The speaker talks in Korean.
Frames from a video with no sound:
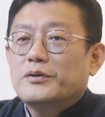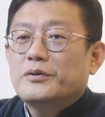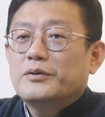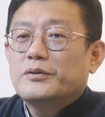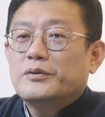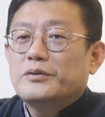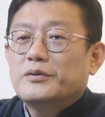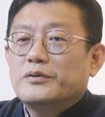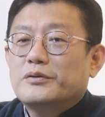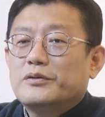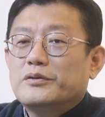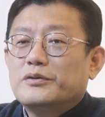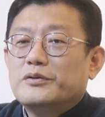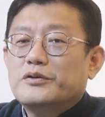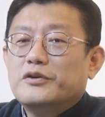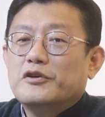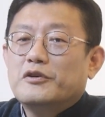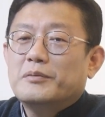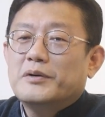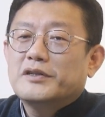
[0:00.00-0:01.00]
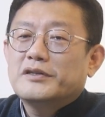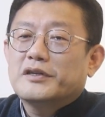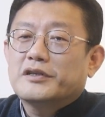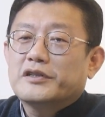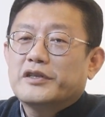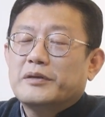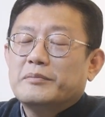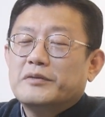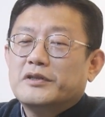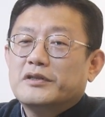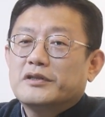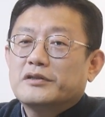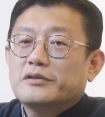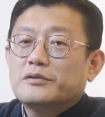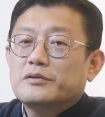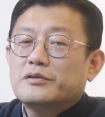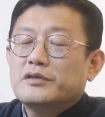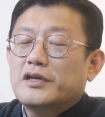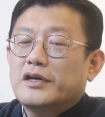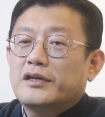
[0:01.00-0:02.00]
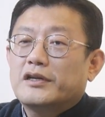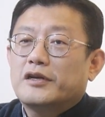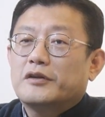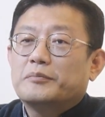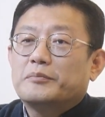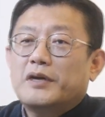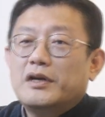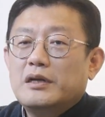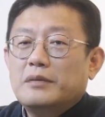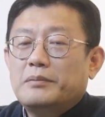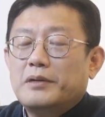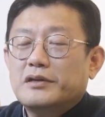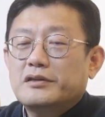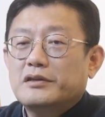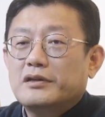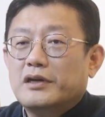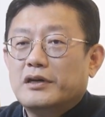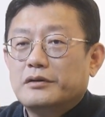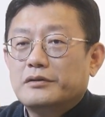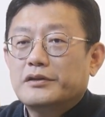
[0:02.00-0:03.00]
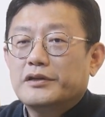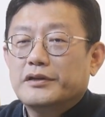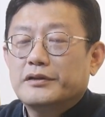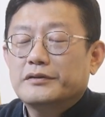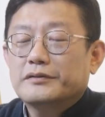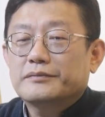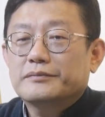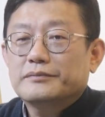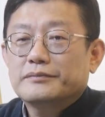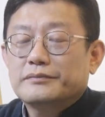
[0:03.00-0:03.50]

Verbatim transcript: 그 위험한 상태입니다. 좋지 않아요. 빨리 빠져나오세요.